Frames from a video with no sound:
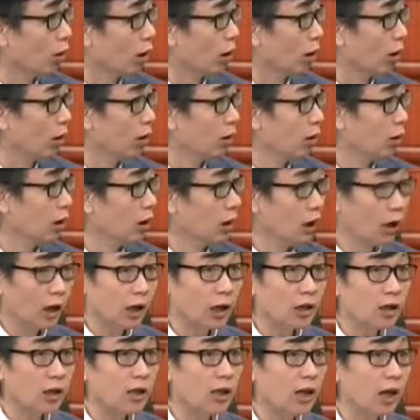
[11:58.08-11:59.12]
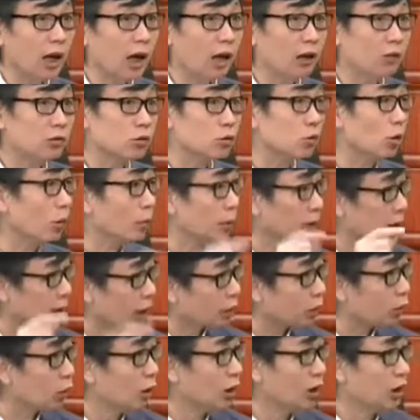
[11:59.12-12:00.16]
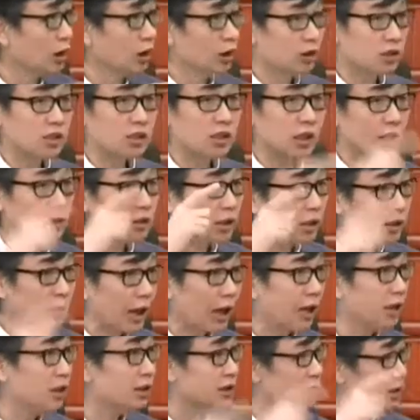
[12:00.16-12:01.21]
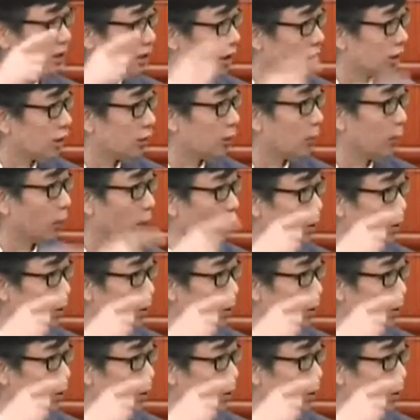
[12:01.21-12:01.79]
幕，嗯，很厉害，说明他有。你想这个台一直能够